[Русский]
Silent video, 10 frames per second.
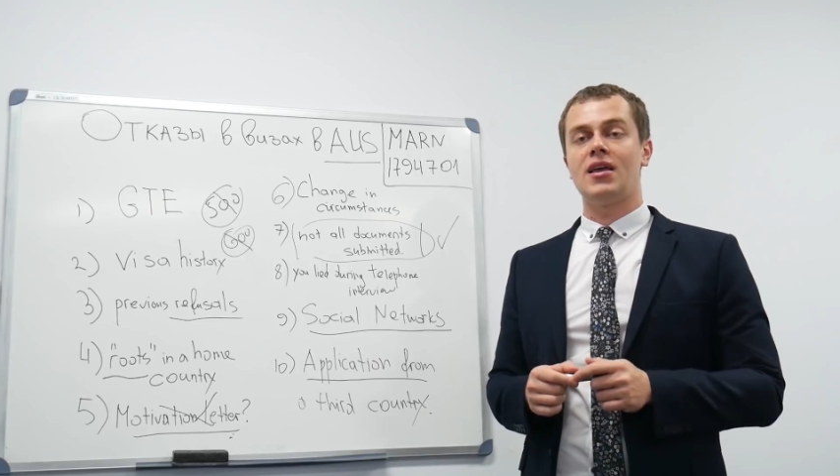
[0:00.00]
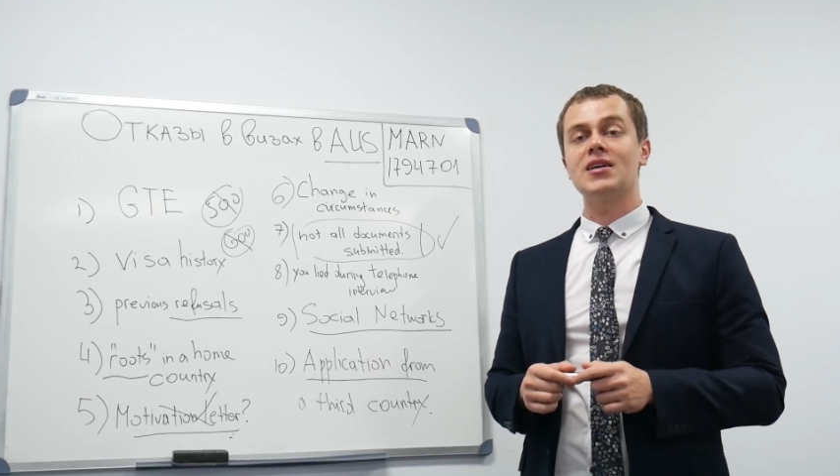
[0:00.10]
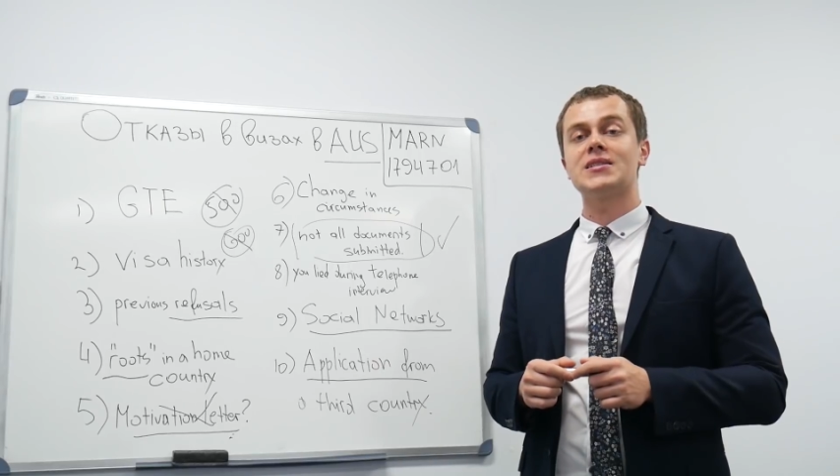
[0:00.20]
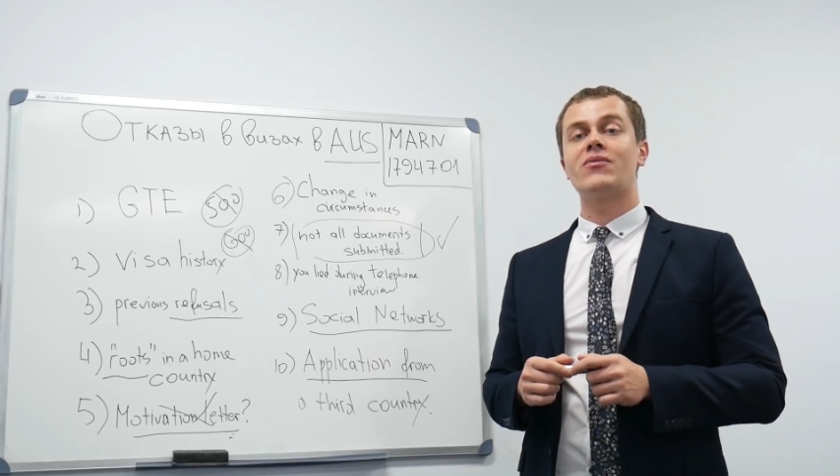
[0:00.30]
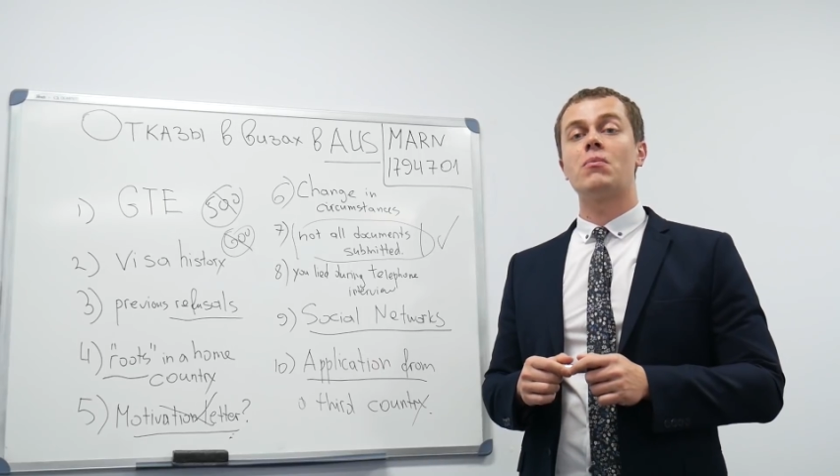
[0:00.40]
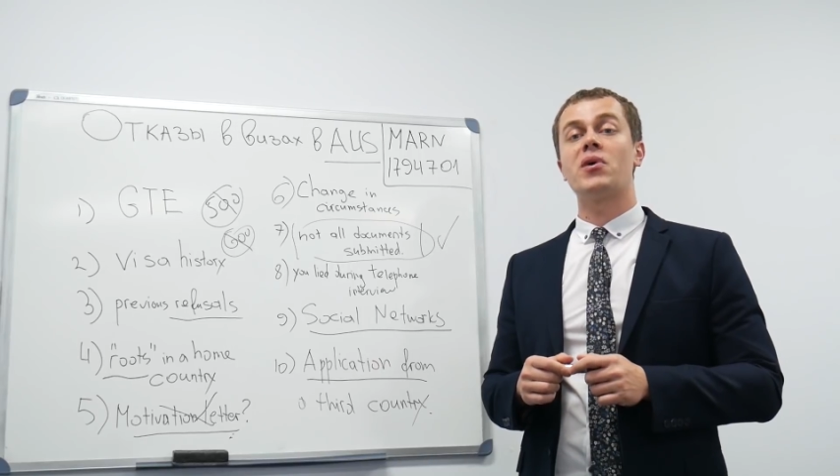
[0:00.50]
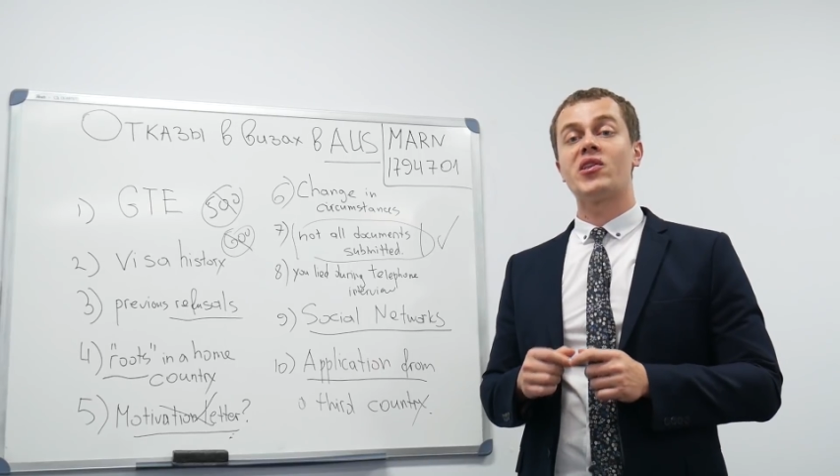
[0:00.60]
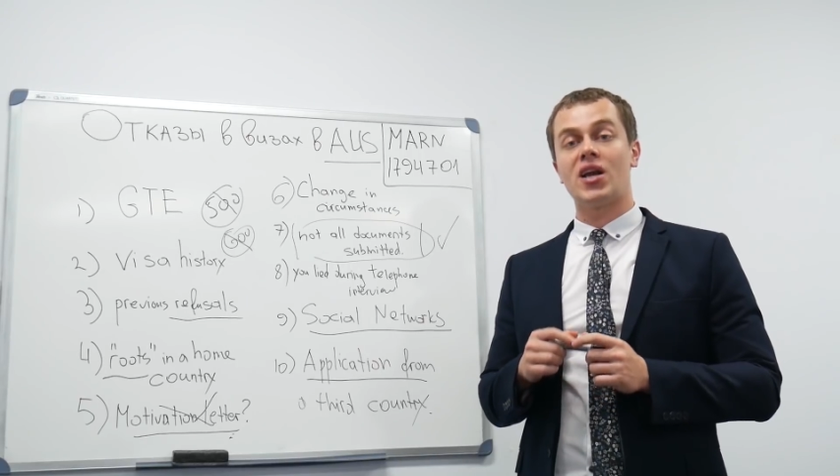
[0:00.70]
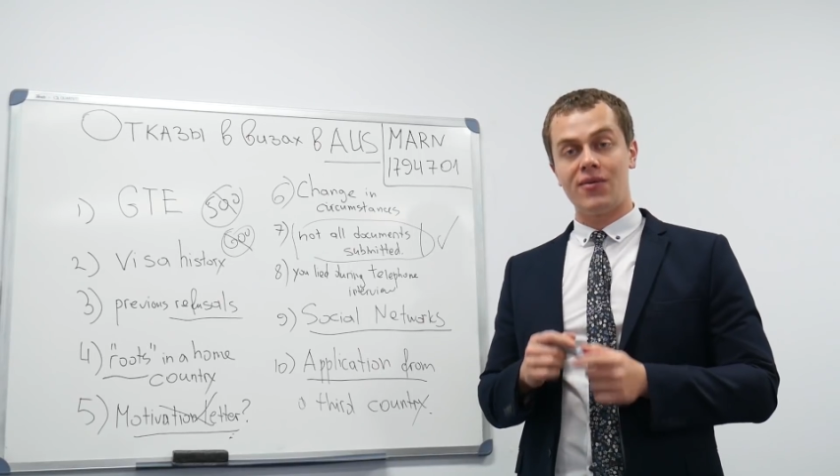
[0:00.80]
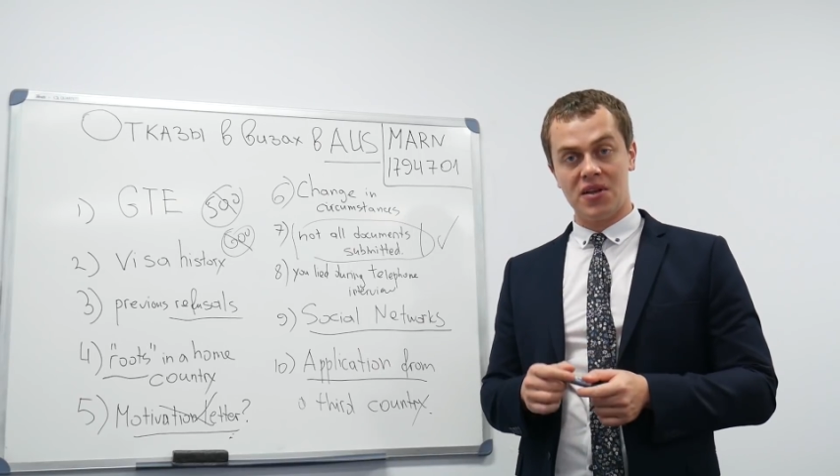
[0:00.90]
Если вам
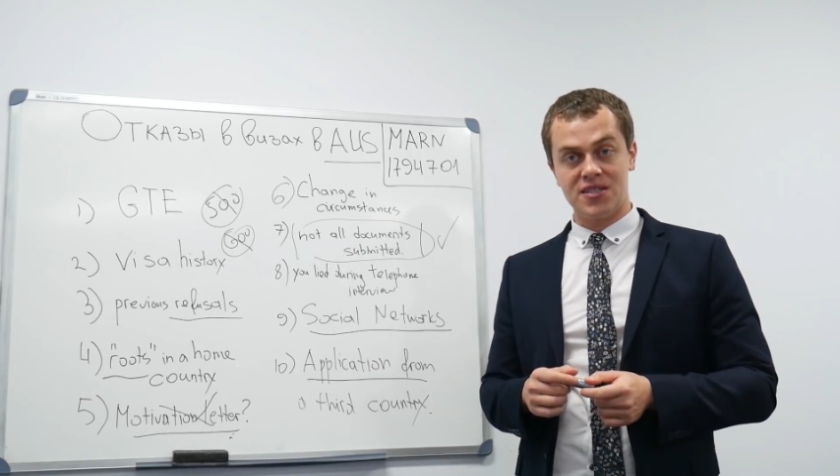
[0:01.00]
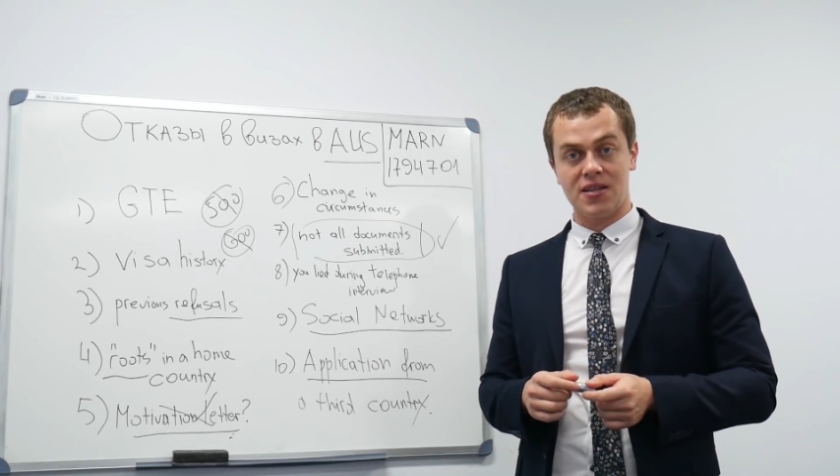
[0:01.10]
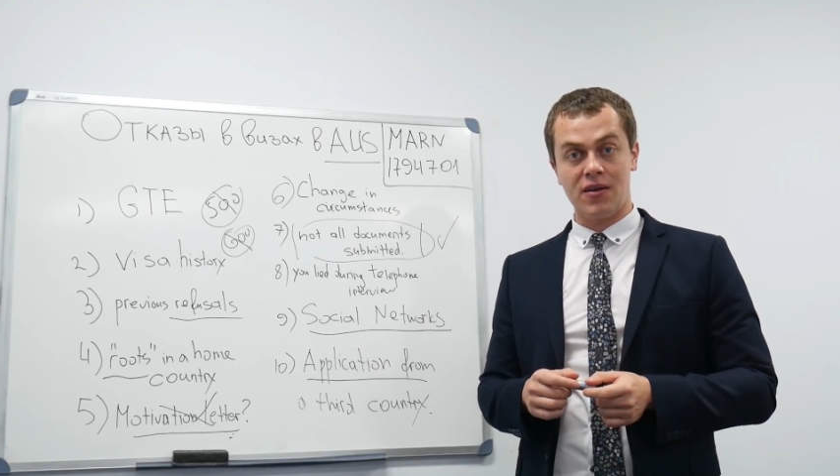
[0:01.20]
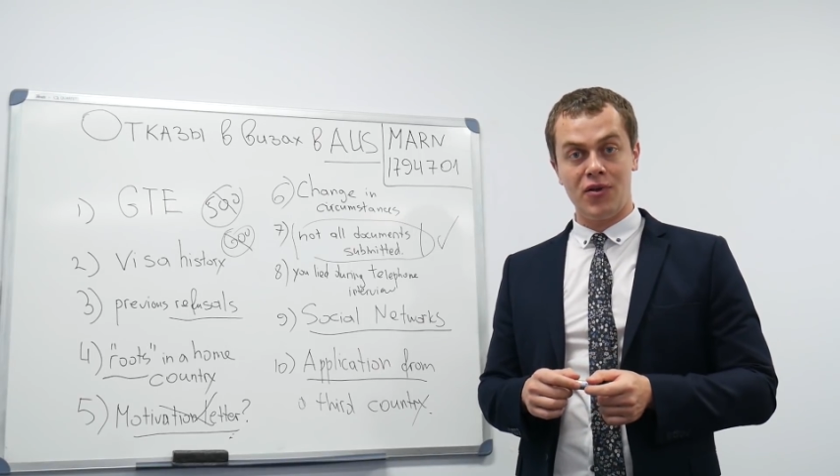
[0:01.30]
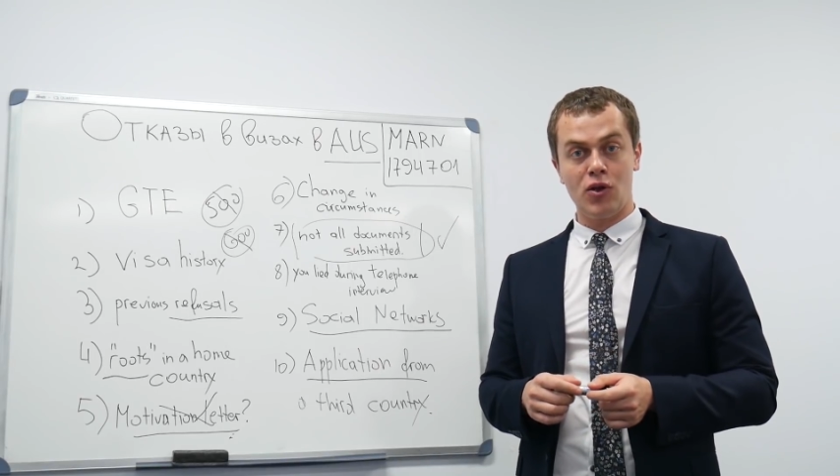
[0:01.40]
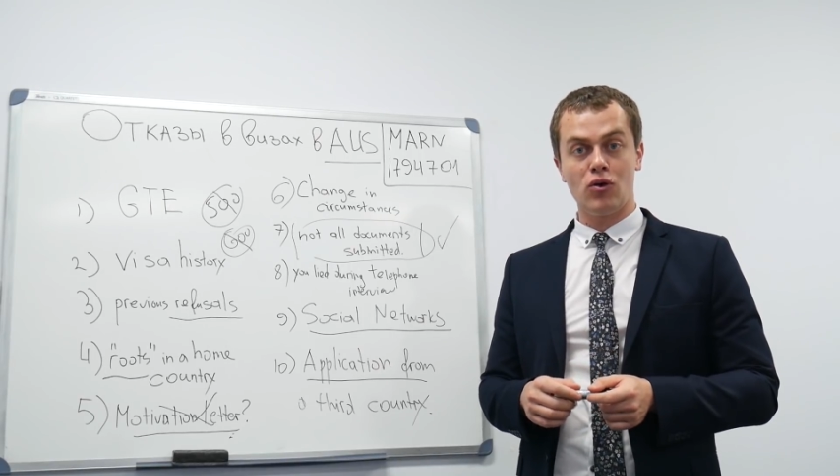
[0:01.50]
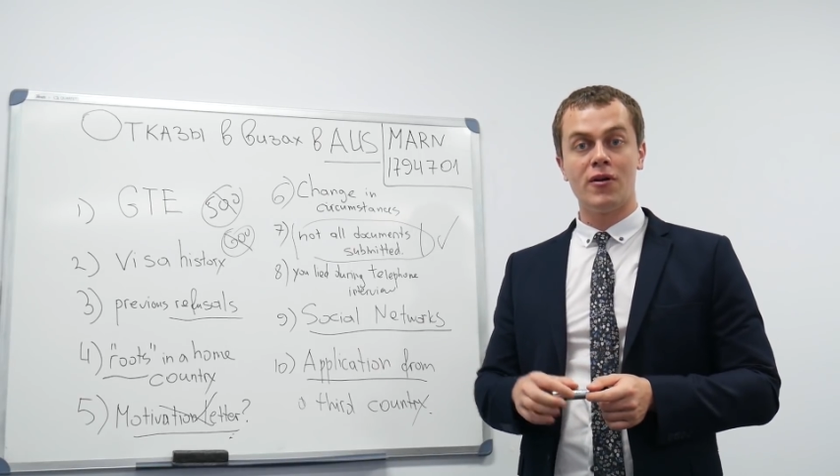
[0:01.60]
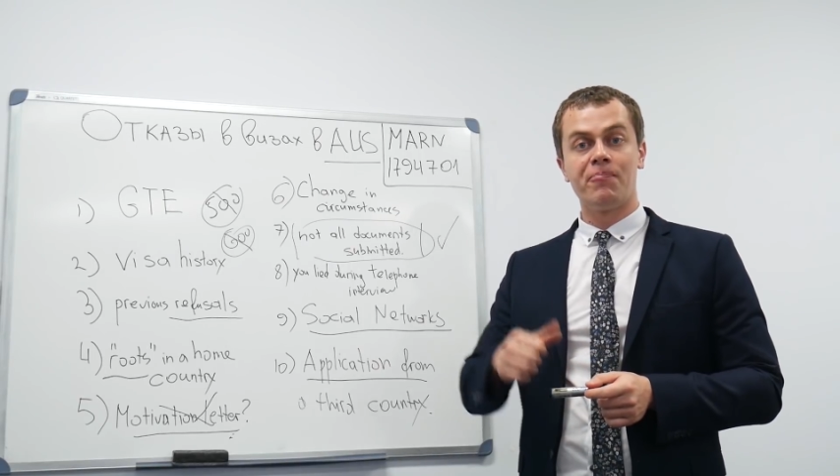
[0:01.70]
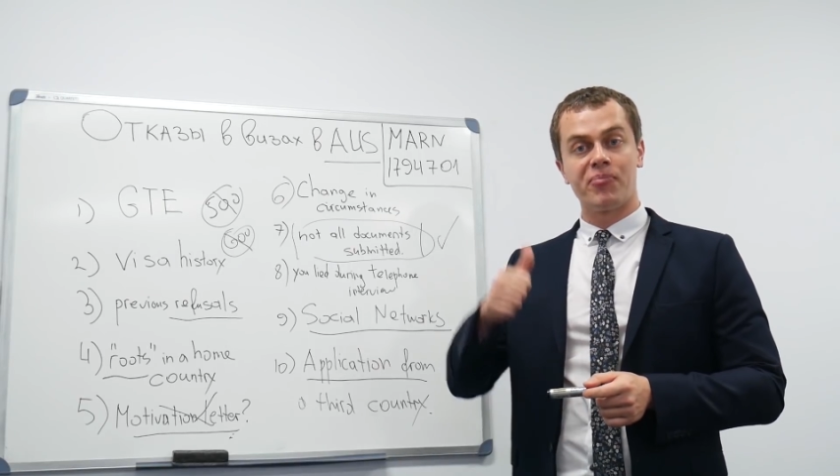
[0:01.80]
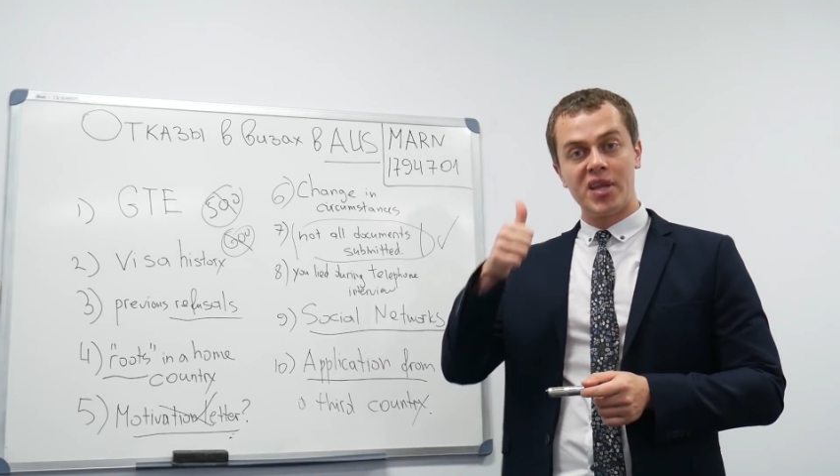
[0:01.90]
понравилось это видео,